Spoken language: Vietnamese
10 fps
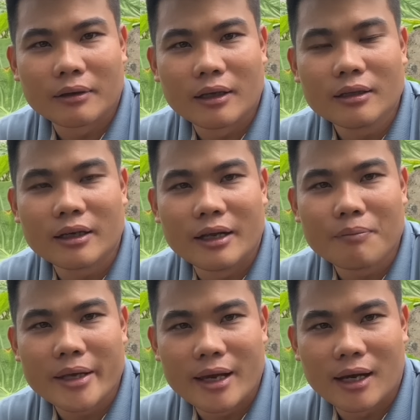đến thời điểm
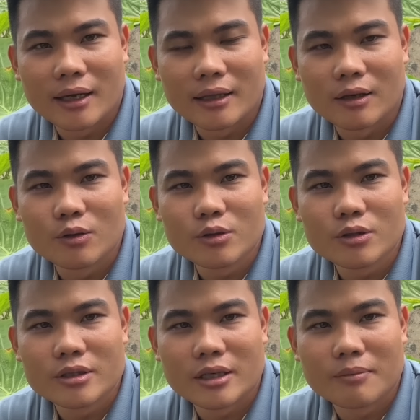bây giờ thì cô chú
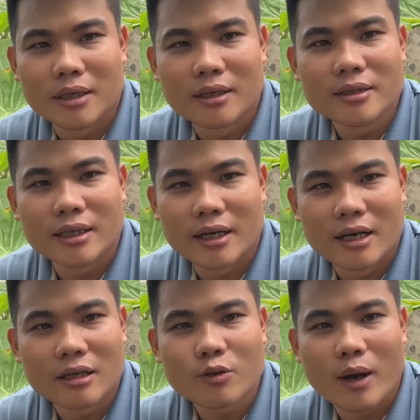anh chị mình cứ chờ đợi
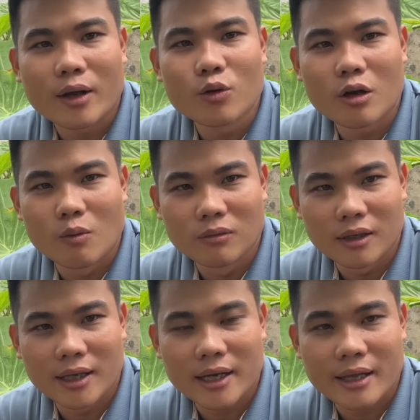kết quả cuối cùng
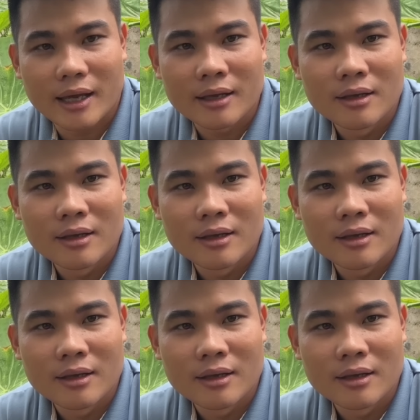thôi nha cả nhà